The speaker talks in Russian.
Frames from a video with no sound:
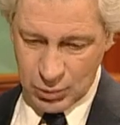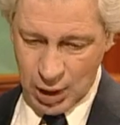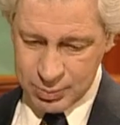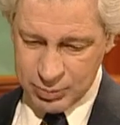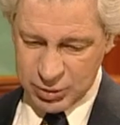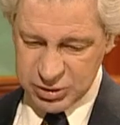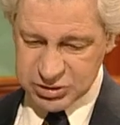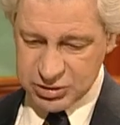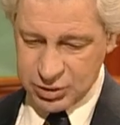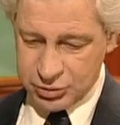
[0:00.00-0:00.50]

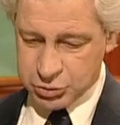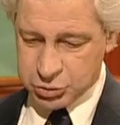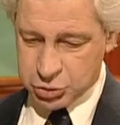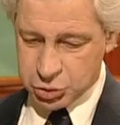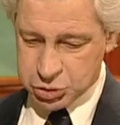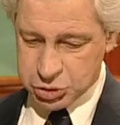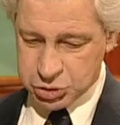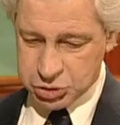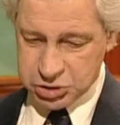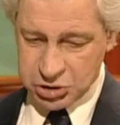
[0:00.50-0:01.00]
поставить
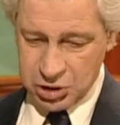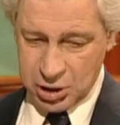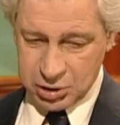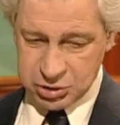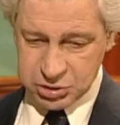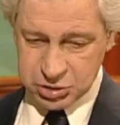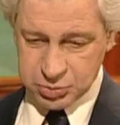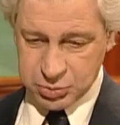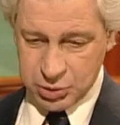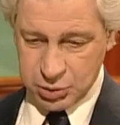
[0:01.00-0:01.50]
точный
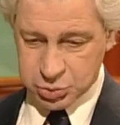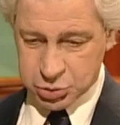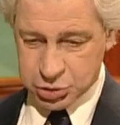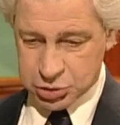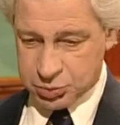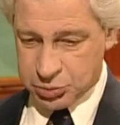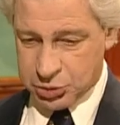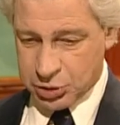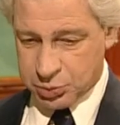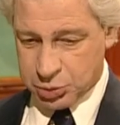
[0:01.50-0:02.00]
диагноз, потому
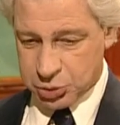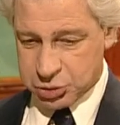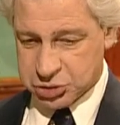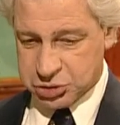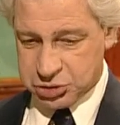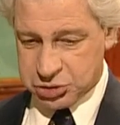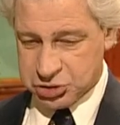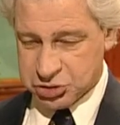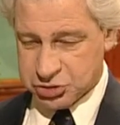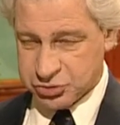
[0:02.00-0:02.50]
что мне
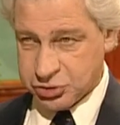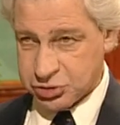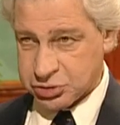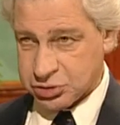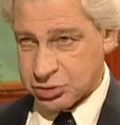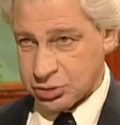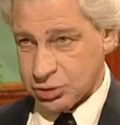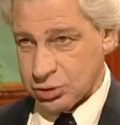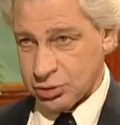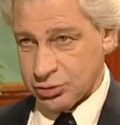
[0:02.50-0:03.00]
просто
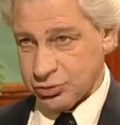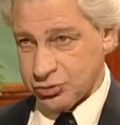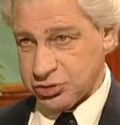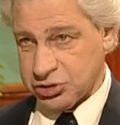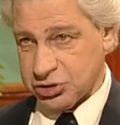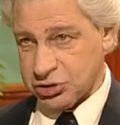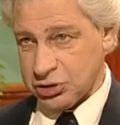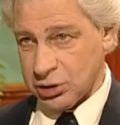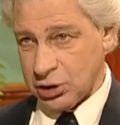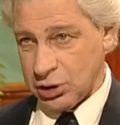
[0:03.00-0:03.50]
неизвестно в
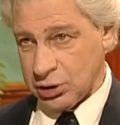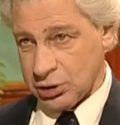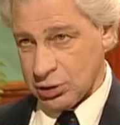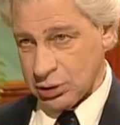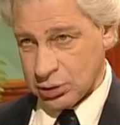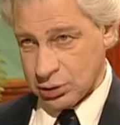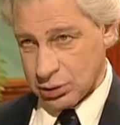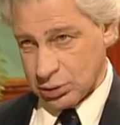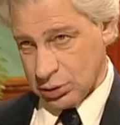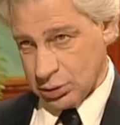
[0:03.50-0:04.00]

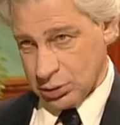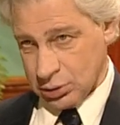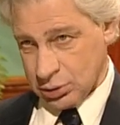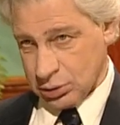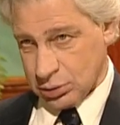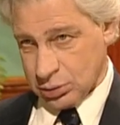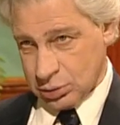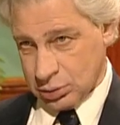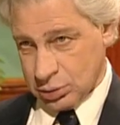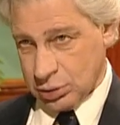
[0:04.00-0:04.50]
деталях
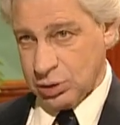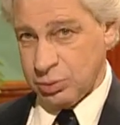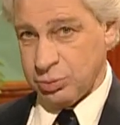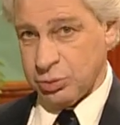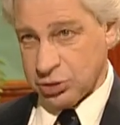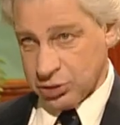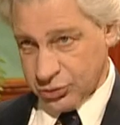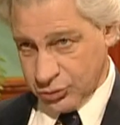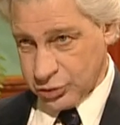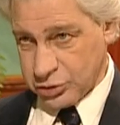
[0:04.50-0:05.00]

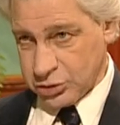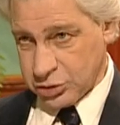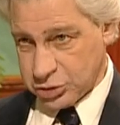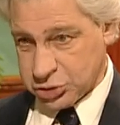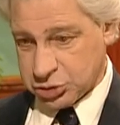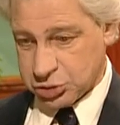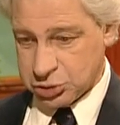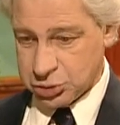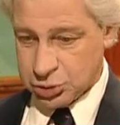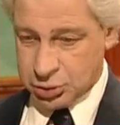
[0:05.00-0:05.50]
именно вот эта
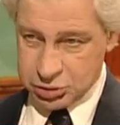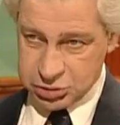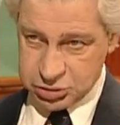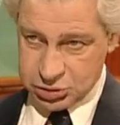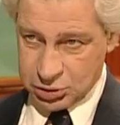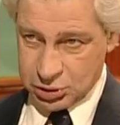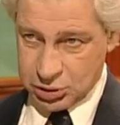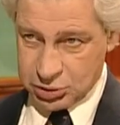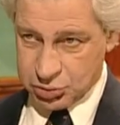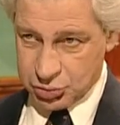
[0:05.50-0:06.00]

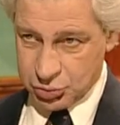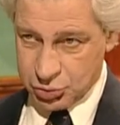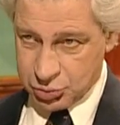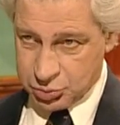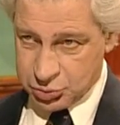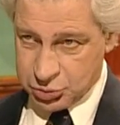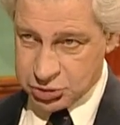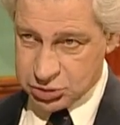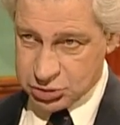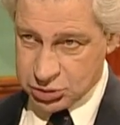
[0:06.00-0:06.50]
ситуация, которую
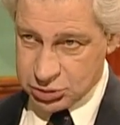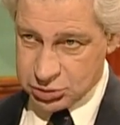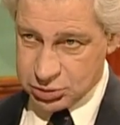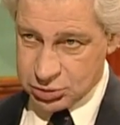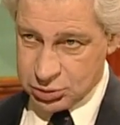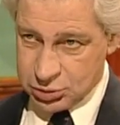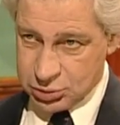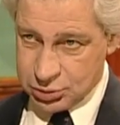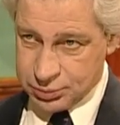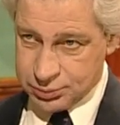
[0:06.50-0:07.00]
вы мне
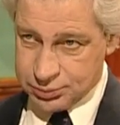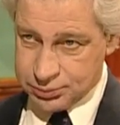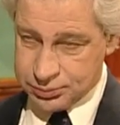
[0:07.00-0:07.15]
сказали.